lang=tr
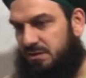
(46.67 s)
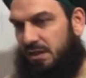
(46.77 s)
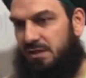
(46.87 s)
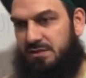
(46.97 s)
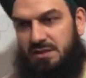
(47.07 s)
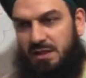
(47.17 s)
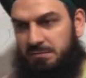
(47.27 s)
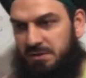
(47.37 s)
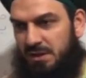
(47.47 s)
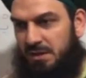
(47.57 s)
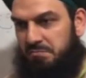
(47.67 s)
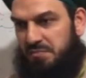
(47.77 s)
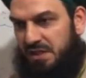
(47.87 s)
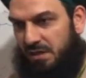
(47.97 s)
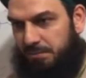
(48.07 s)
Aleyhisselam'ın
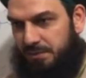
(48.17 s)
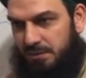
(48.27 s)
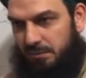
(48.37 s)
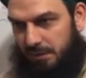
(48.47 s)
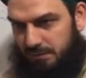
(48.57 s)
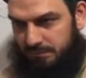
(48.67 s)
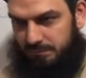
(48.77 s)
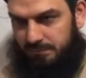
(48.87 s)
mihrapları var.